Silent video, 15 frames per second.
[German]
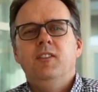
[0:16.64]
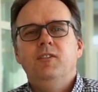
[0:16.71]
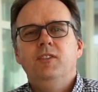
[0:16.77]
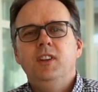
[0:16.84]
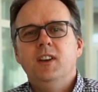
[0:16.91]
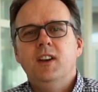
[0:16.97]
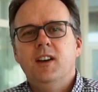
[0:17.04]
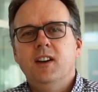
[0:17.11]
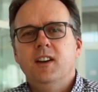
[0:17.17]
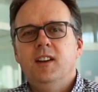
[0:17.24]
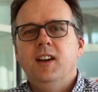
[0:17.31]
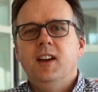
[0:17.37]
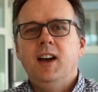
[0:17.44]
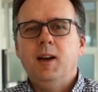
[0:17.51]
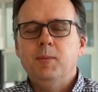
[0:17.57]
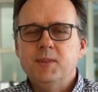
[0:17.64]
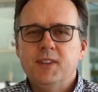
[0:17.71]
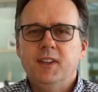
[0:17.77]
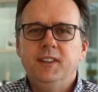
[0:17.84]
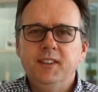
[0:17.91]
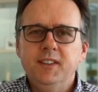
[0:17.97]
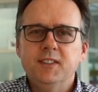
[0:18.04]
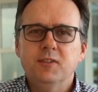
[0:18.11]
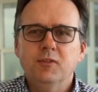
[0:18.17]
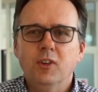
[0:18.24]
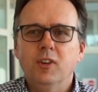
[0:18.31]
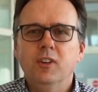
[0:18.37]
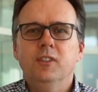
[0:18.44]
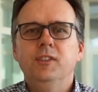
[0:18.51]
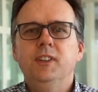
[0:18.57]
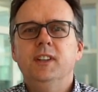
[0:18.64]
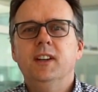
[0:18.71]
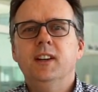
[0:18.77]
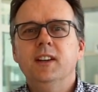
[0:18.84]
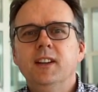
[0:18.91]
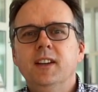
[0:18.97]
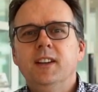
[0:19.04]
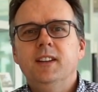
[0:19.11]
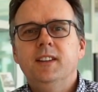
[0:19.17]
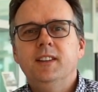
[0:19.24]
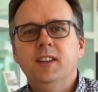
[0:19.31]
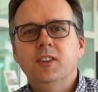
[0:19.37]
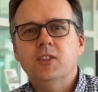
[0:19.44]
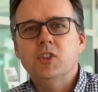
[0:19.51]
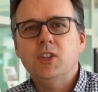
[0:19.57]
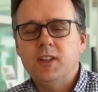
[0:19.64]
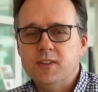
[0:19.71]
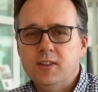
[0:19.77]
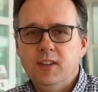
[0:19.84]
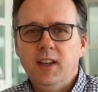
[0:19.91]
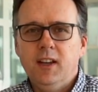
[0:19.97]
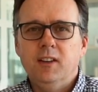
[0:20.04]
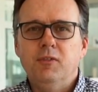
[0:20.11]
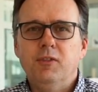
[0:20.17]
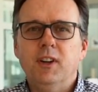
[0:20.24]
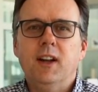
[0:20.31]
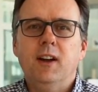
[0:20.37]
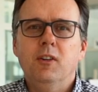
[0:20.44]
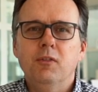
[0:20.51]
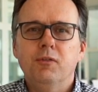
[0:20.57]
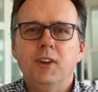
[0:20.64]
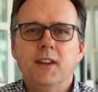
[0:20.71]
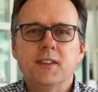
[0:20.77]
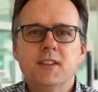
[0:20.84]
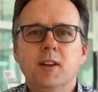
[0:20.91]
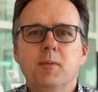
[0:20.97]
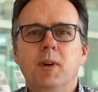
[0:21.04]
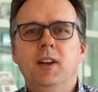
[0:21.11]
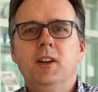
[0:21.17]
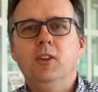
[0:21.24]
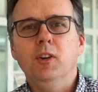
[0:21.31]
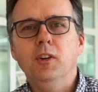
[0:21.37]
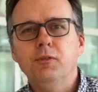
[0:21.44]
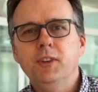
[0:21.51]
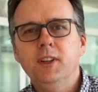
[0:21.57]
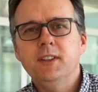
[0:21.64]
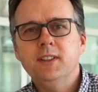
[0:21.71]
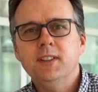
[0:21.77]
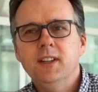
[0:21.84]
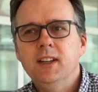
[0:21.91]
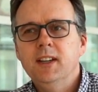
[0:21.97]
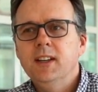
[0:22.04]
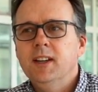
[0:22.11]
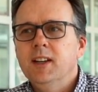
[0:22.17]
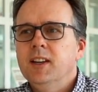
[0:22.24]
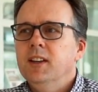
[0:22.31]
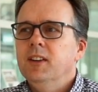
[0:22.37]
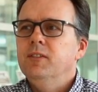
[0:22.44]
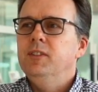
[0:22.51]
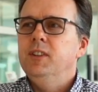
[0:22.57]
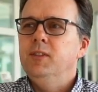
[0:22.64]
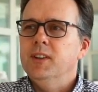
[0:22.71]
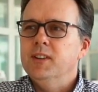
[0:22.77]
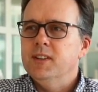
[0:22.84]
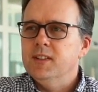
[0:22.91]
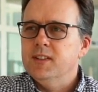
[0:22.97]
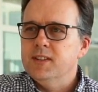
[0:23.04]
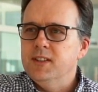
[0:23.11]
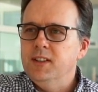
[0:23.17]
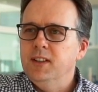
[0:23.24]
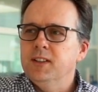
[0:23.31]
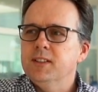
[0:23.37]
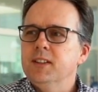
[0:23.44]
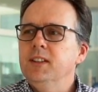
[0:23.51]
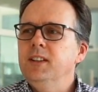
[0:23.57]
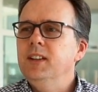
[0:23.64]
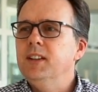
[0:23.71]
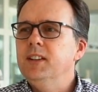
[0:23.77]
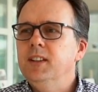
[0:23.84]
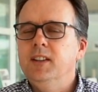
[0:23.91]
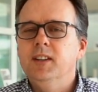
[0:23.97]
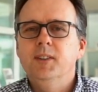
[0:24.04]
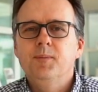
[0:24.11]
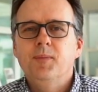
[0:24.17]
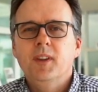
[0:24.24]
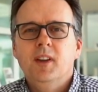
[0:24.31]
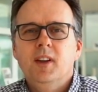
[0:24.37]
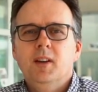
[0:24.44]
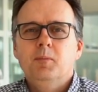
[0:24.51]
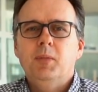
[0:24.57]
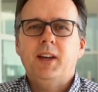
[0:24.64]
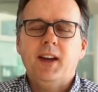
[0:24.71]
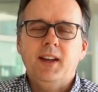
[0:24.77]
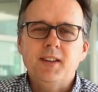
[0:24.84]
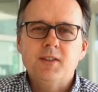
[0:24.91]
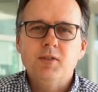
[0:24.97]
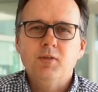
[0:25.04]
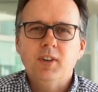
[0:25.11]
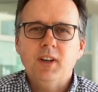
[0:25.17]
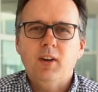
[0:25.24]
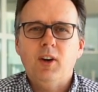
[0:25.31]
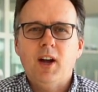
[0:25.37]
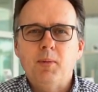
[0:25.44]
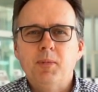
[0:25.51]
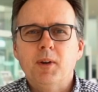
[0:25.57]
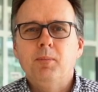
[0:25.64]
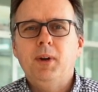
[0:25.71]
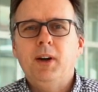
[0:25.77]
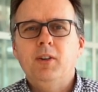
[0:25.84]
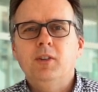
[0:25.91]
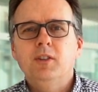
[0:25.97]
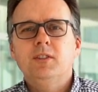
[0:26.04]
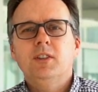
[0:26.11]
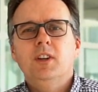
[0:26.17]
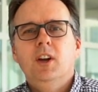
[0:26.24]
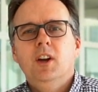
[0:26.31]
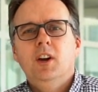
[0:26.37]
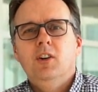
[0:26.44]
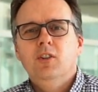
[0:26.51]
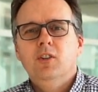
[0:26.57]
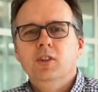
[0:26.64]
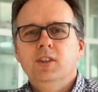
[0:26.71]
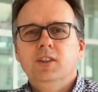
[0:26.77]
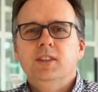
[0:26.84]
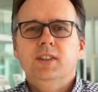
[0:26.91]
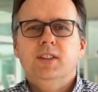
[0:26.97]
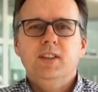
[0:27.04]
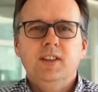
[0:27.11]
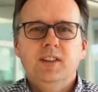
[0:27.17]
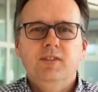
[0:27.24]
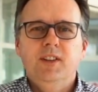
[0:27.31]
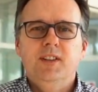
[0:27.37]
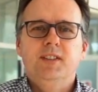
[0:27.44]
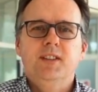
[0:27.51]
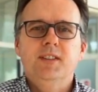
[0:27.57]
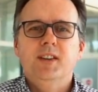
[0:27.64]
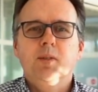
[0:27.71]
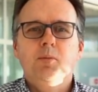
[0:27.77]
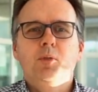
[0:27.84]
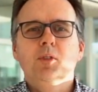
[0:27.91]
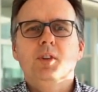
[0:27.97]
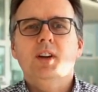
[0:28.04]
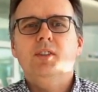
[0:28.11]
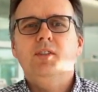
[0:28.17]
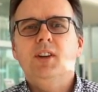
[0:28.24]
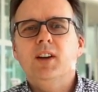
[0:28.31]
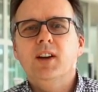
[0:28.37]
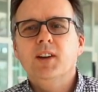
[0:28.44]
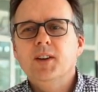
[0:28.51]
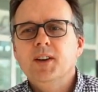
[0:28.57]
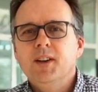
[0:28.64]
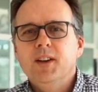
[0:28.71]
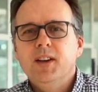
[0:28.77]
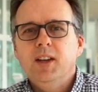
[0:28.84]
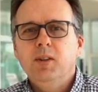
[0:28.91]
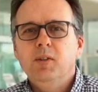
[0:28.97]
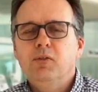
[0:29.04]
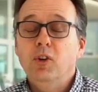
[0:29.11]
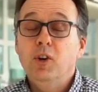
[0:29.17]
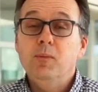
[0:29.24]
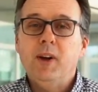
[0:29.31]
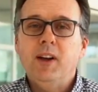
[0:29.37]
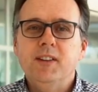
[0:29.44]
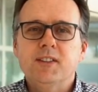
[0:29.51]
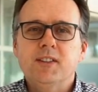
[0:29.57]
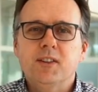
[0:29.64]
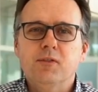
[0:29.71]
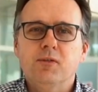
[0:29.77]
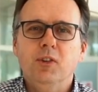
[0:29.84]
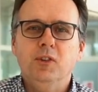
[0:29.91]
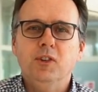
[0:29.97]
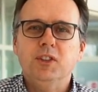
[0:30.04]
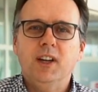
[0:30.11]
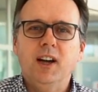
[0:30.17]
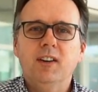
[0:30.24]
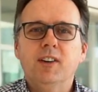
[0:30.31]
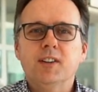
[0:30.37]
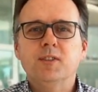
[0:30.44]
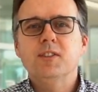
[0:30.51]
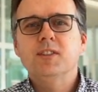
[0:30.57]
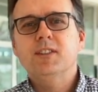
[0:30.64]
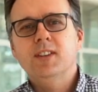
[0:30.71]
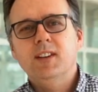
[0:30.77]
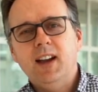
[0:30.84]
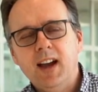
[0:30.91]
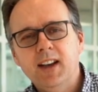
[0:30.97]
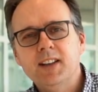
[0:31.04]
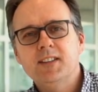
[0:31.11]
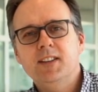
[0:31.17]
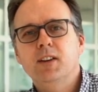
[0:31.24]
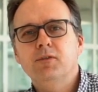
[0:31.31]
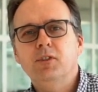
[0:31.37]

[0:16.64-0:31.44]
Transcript: Wir haben seit dieser Woche wieder den stationären Verkauf ganz normal geöffnet. Wie man sieht, sind hier die Begrenzungen auch abgebaut und es sind seit Montag wieder in vollem Einsatz für euch da, was uns alle sehr